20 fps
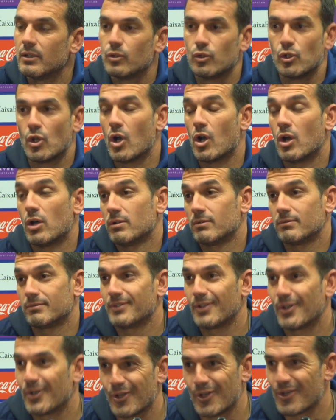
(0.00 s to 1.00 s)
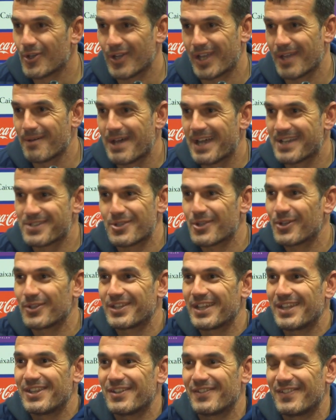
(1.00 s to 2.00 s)
No, no, no, no, que va, estoy
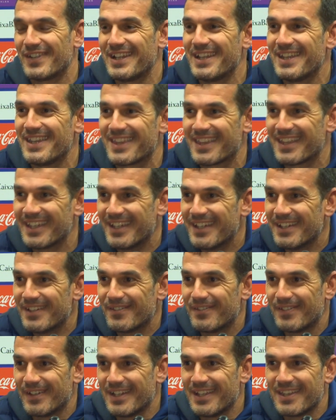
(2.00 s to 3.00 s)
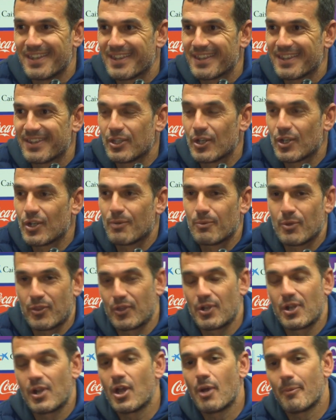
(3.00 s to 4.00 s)
contento, feliz, feliz. No, no,
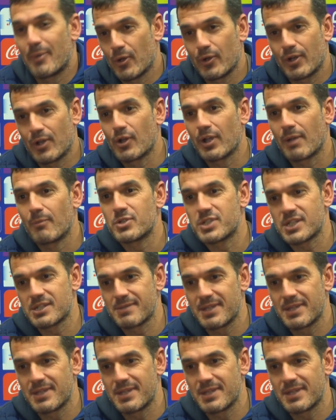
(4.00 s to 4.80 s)
emocionado no, pero creo que muchas